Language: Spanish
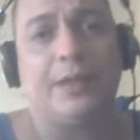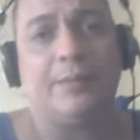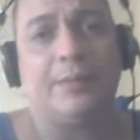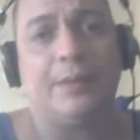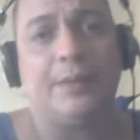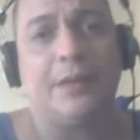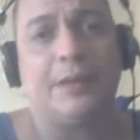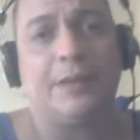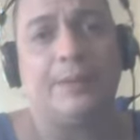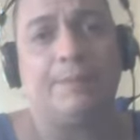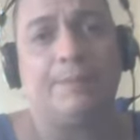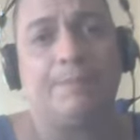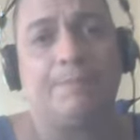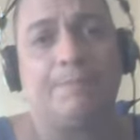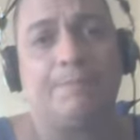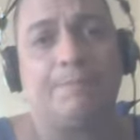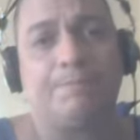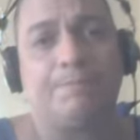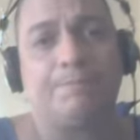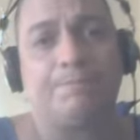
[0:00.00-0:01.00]
son las
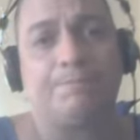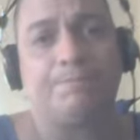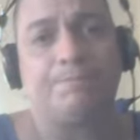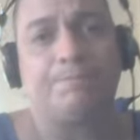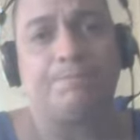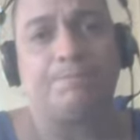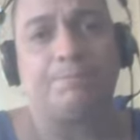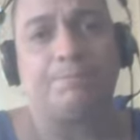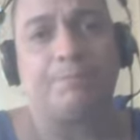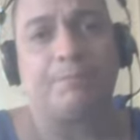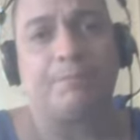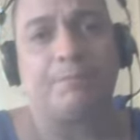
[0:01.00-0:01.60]
4:31